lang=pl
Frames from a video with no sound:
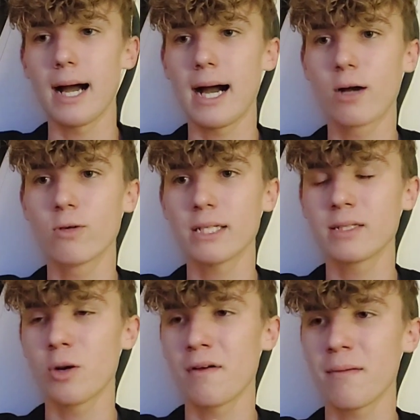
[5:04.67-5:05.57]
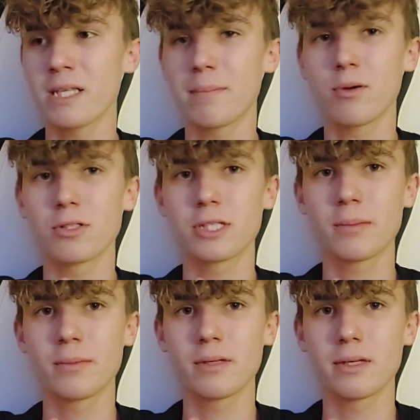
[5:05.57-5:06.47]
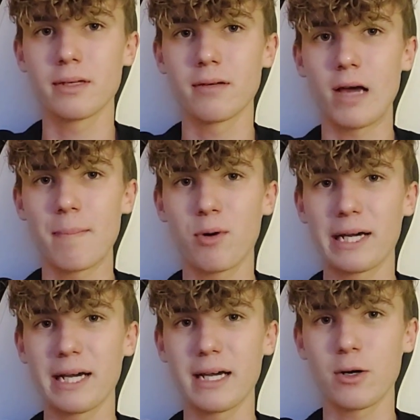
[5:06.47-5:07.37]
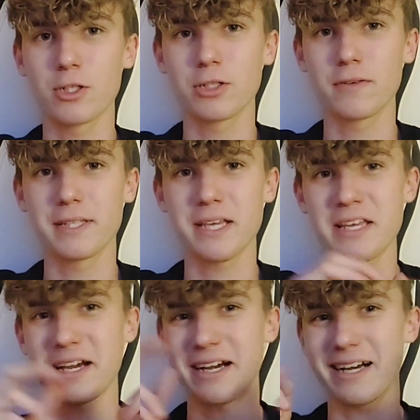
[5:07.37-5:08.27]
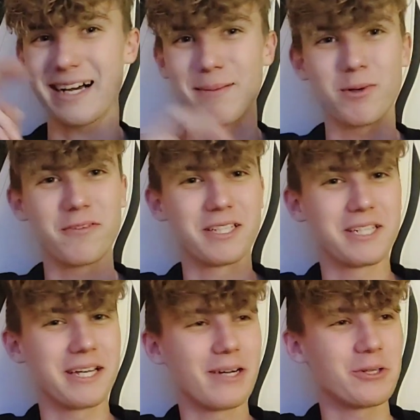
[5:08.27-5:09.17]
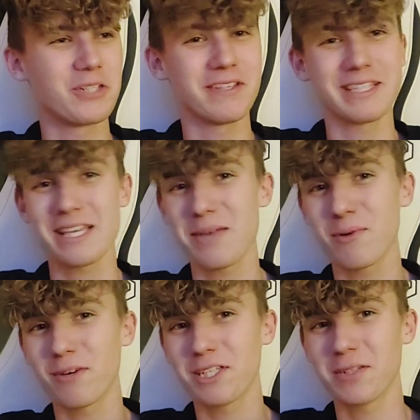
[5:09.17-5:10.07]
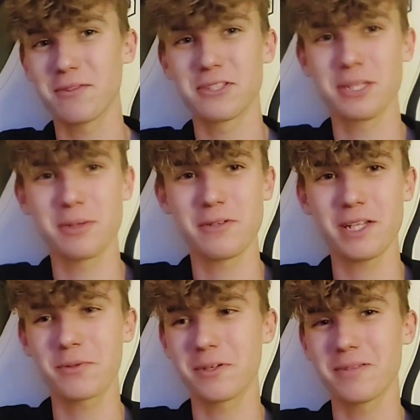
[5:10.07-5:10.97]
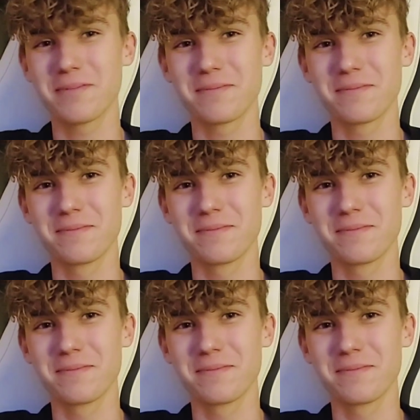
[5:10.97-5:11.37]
A akurat omawiamy na polskim y, epokę oświecenia. Haha, bo wiecie, oświecenie, bo właśnie włączyłem światło.